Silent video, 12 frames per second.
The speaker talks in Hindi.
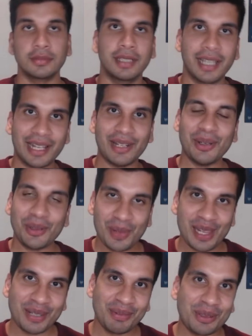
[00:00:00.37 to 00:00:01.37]
Hello and
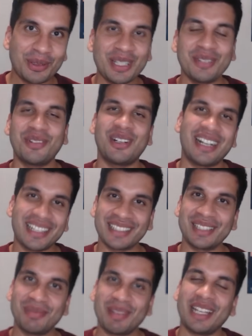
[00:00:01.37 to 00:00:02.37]
welcome to A for
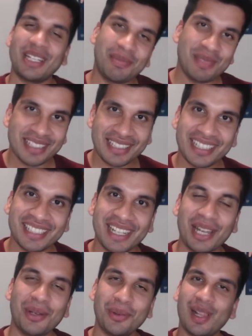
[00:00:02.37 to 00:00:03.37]
Arsenal. My name is Daksh
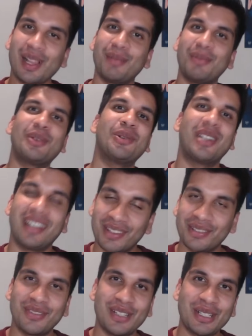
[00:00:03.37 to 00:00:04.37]
and welcome to
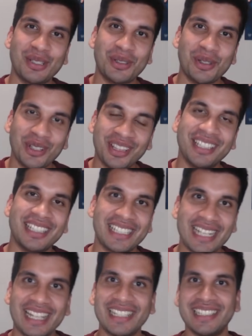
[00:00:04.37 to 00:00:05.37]
another video on the
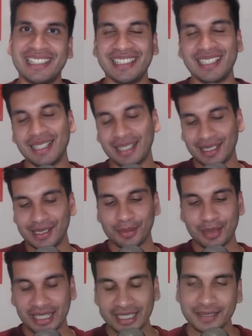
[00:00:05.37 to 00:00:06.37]
channel.
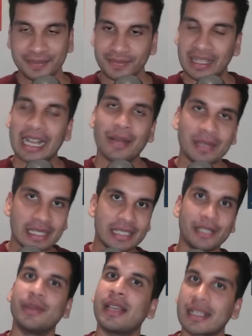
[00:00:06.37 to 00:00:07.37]
भाई आप
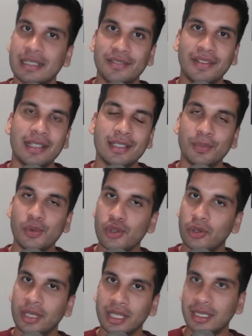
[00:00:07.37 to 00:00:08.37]
किसी भी आसल फैन से
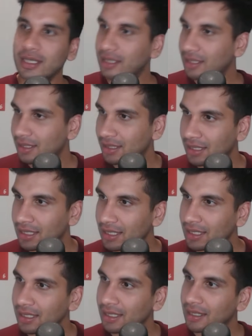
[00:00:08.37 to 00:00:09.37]
पूछोगे कि
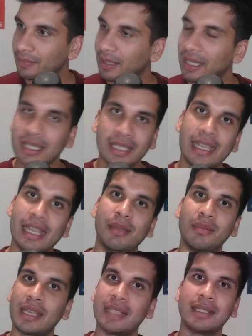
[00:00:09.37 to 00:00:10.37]
भाई
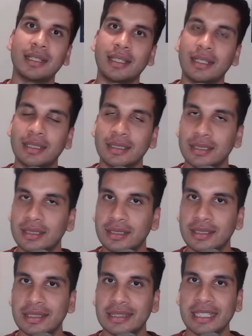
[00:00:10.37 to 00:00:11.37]
गेम कैसा था
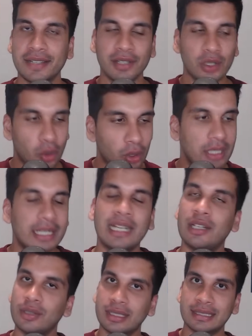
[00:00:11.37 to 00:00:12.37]
दे विल ऑल
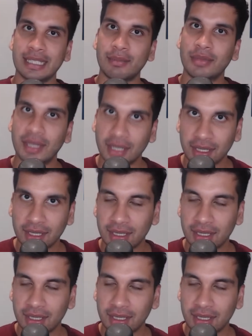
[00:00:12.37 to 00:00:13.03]
टेल यू द सेम थिंग